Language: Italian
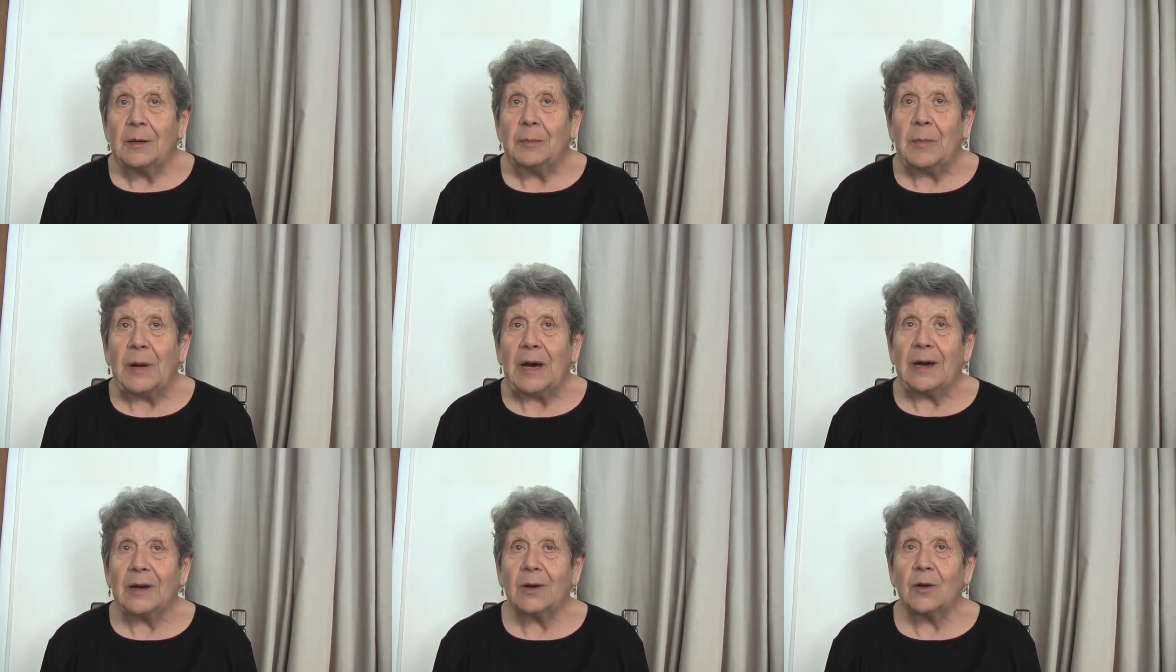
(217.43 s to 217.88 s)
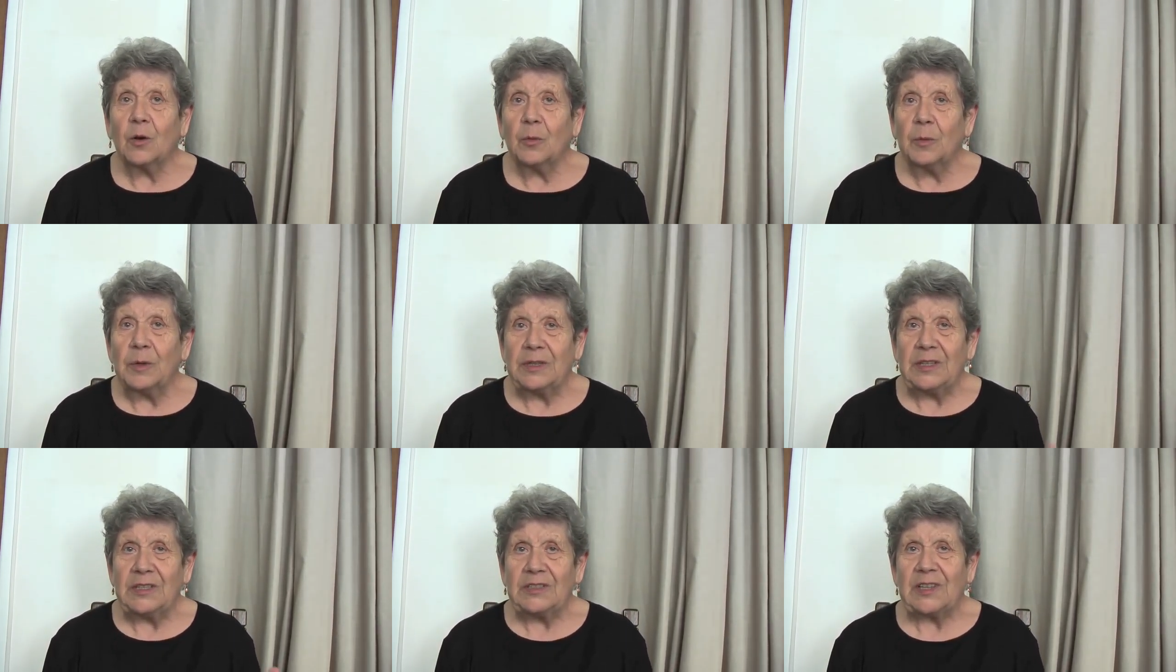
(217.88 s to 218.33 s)
ma
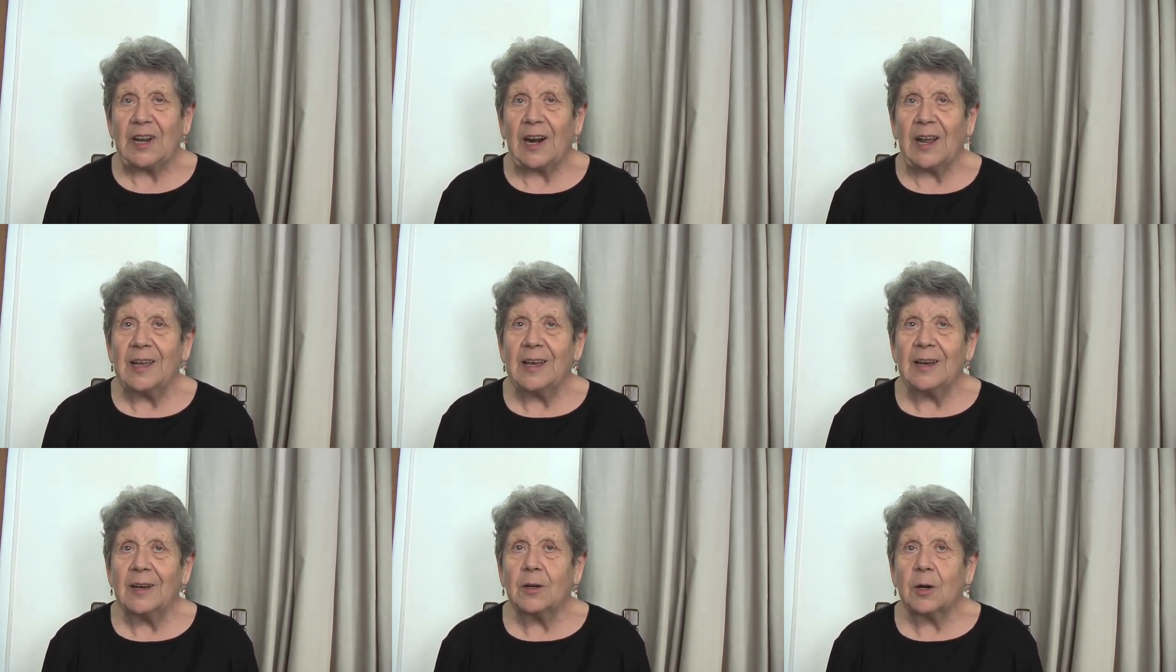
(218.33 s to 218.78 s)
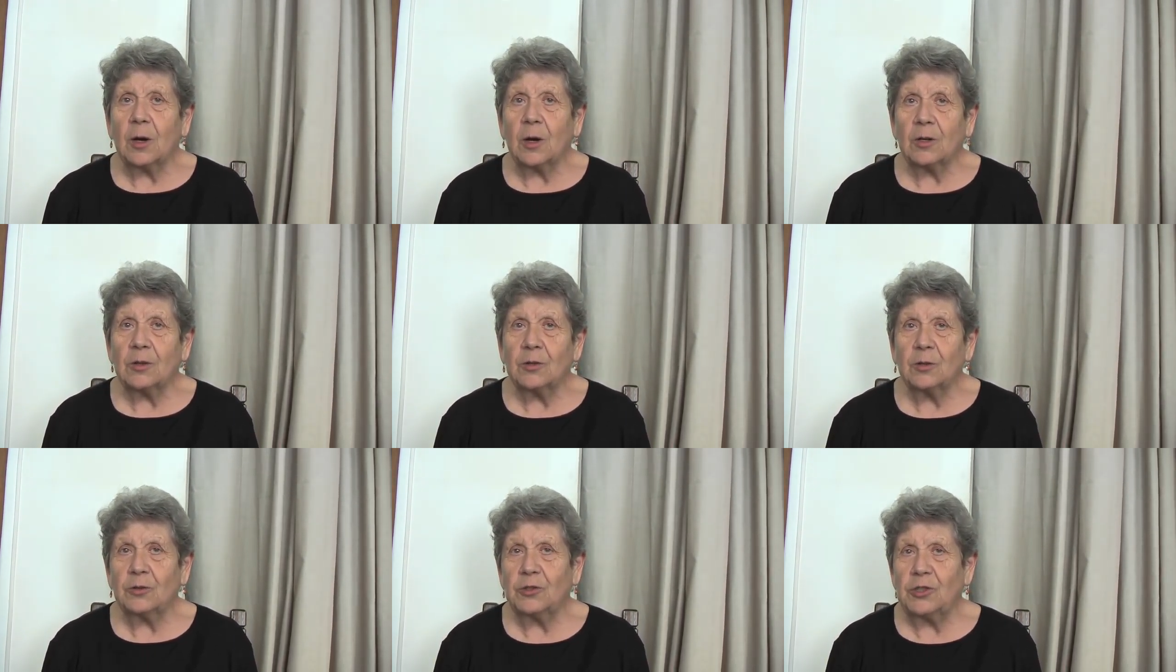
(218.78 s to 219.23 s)
come ti sarai
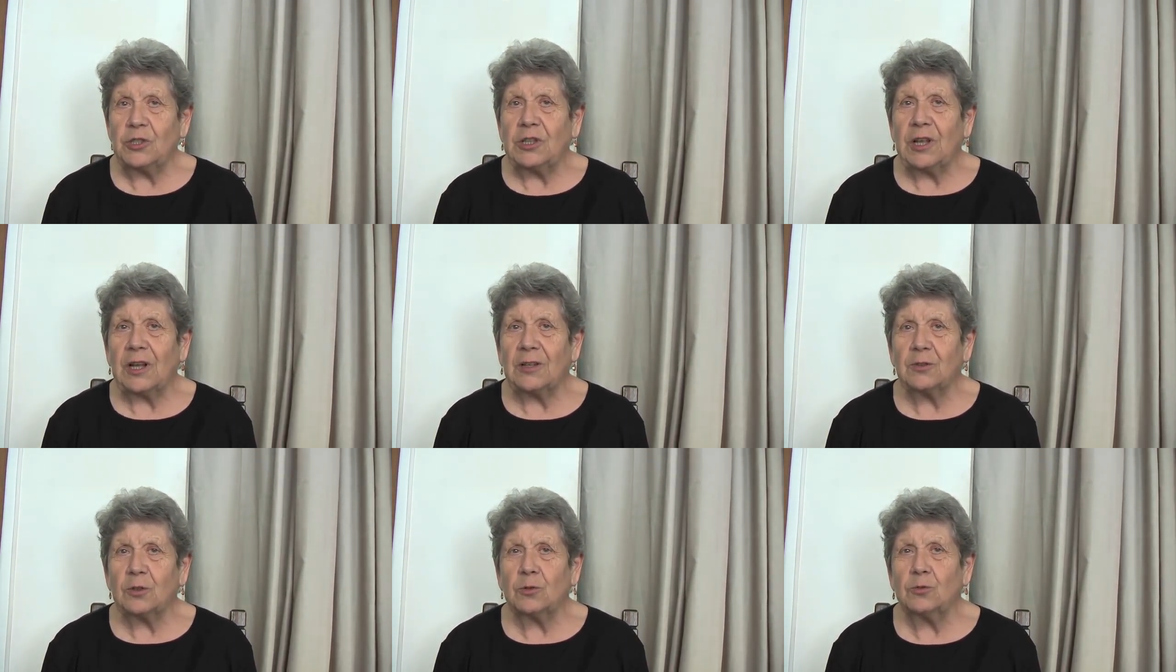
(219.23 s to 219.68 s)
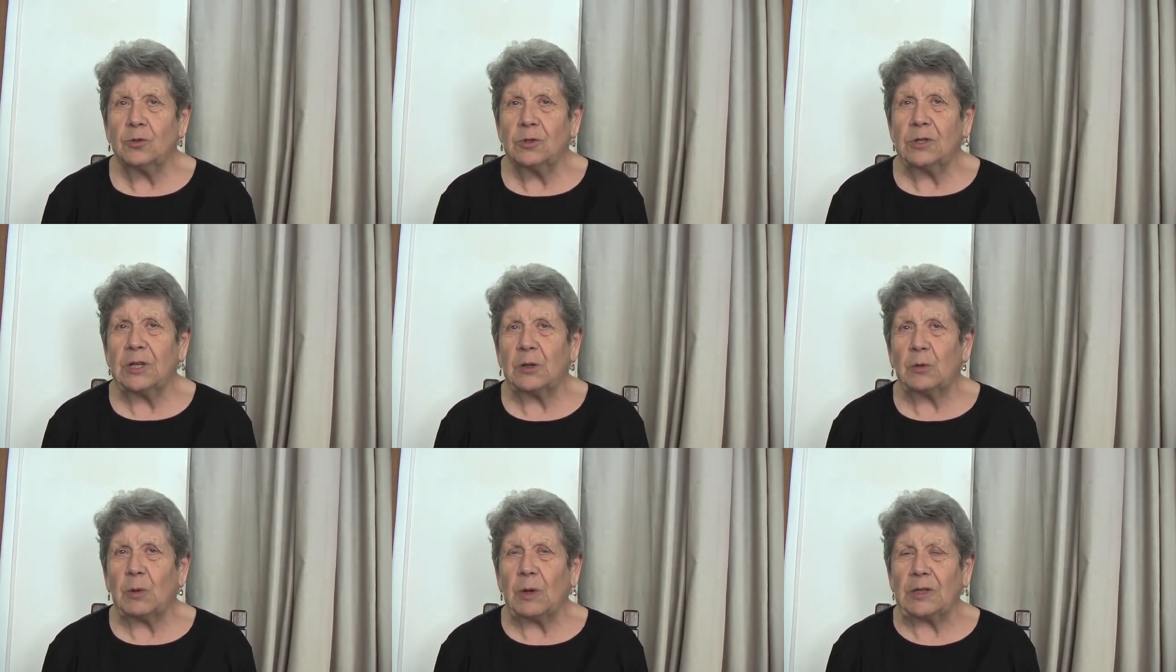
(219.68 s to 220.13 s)
accorto ho citato
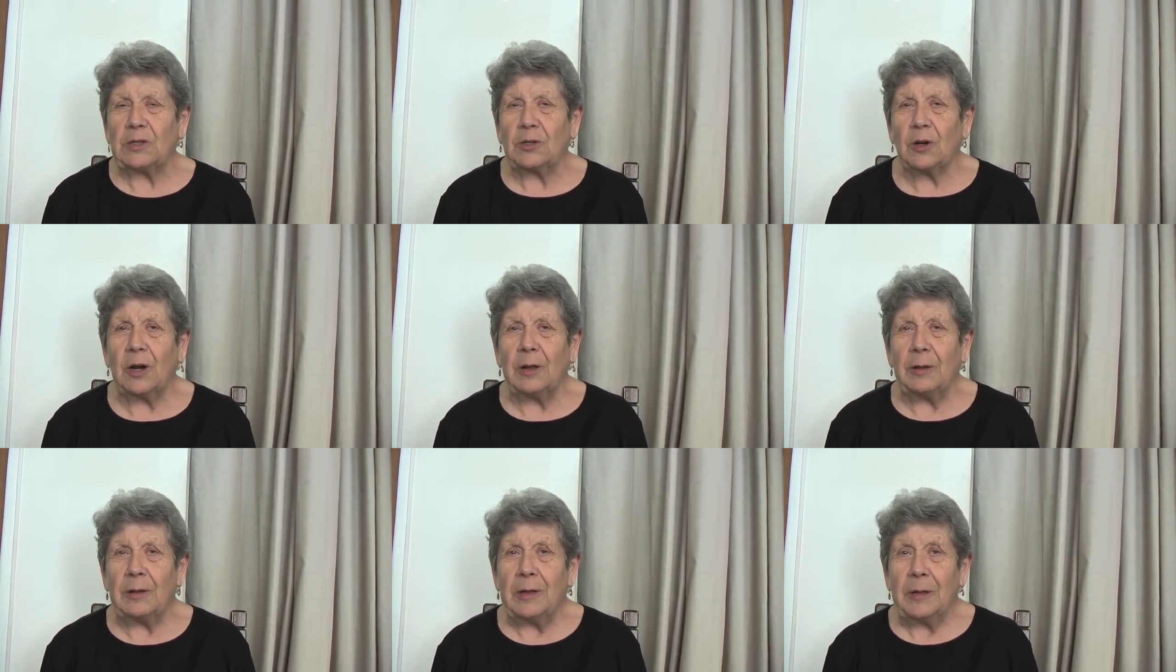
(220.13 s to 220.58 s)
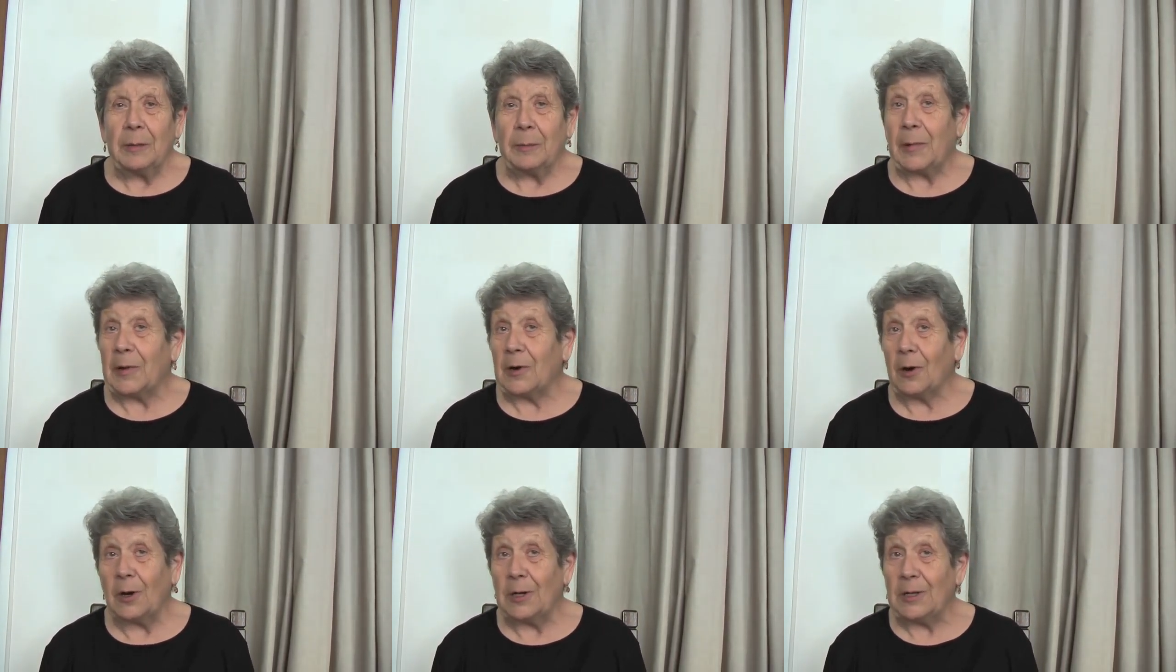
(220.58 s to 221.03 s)
tutte e quattro le
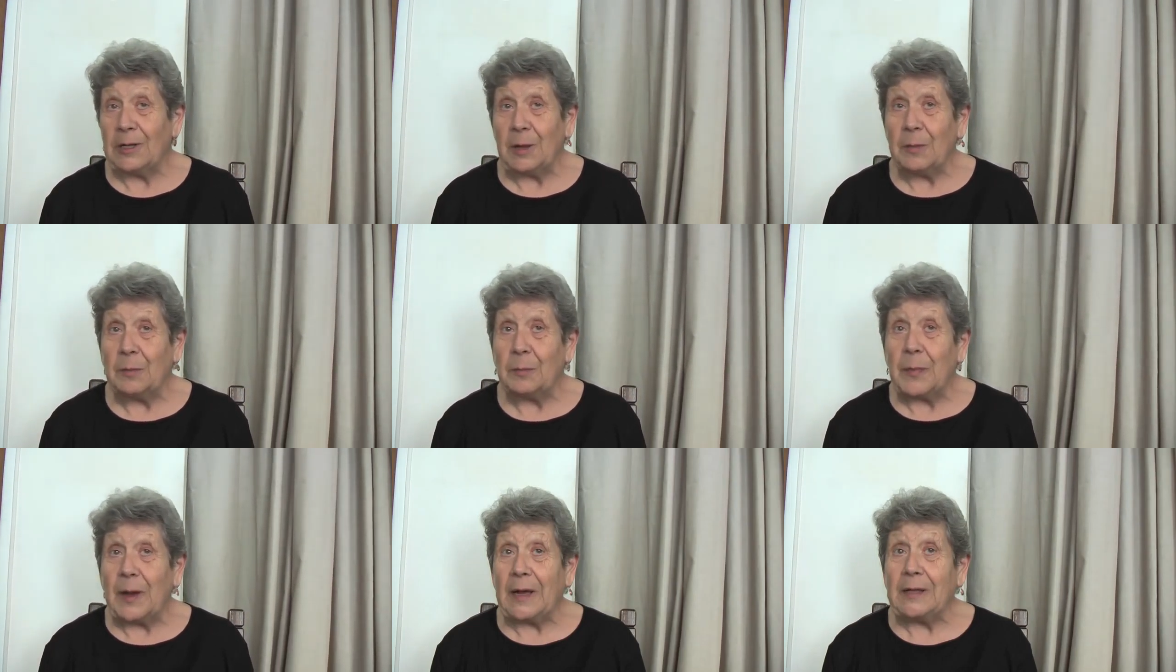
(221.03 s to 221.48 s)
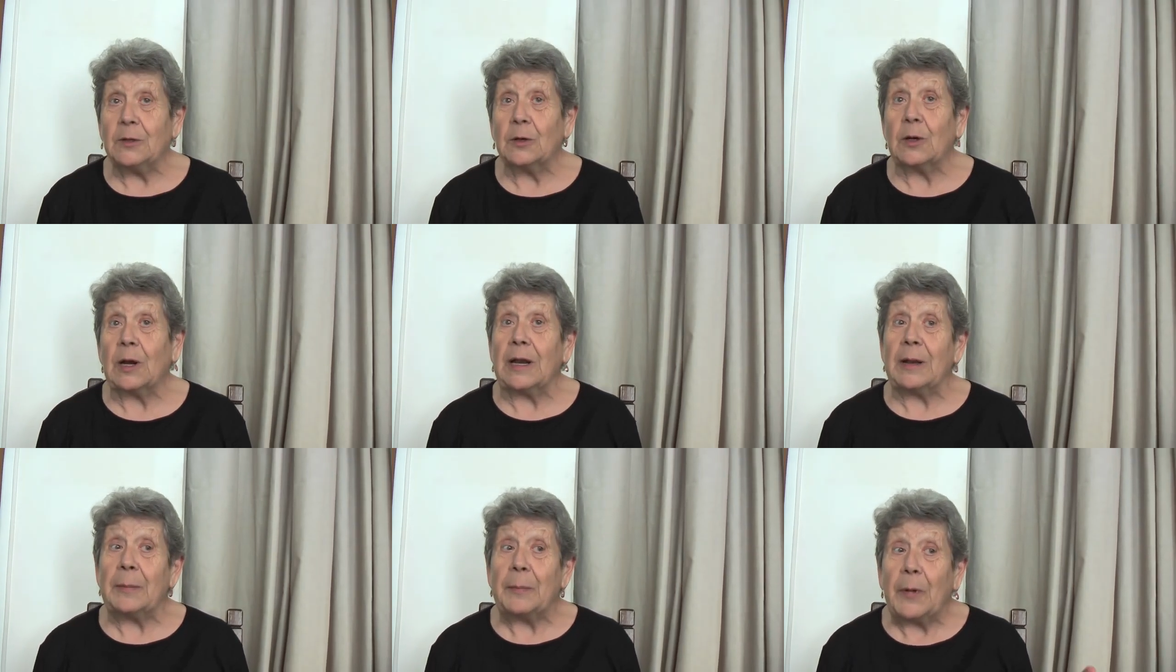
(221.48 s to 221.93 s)
parole di
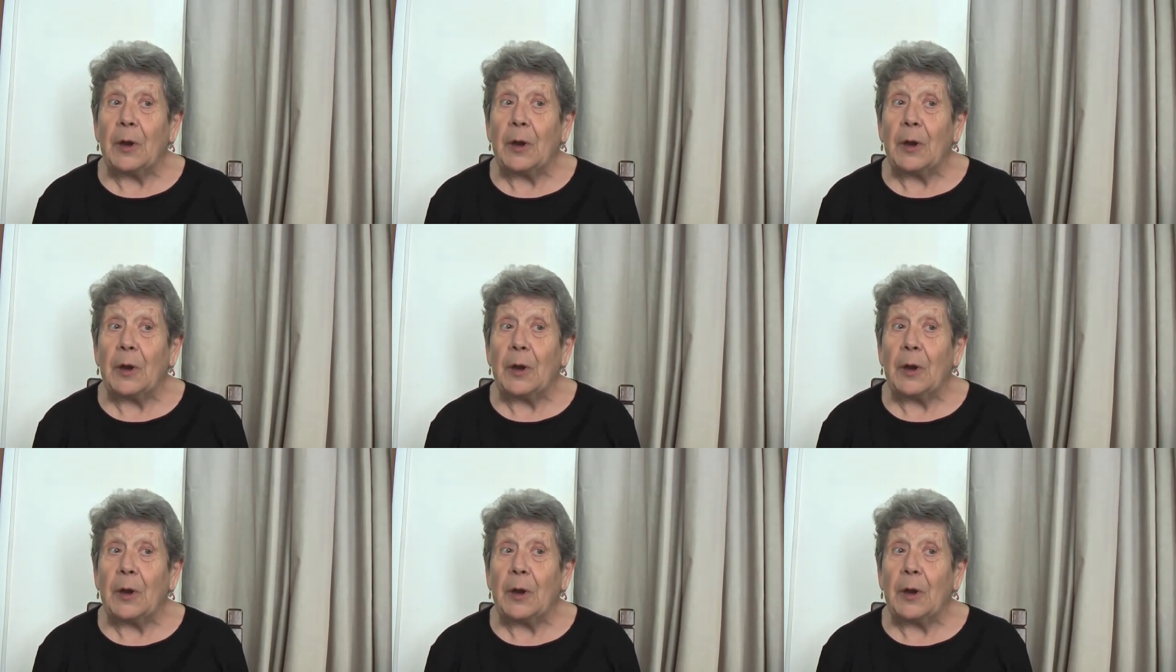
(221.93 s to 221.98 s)
Empedocle,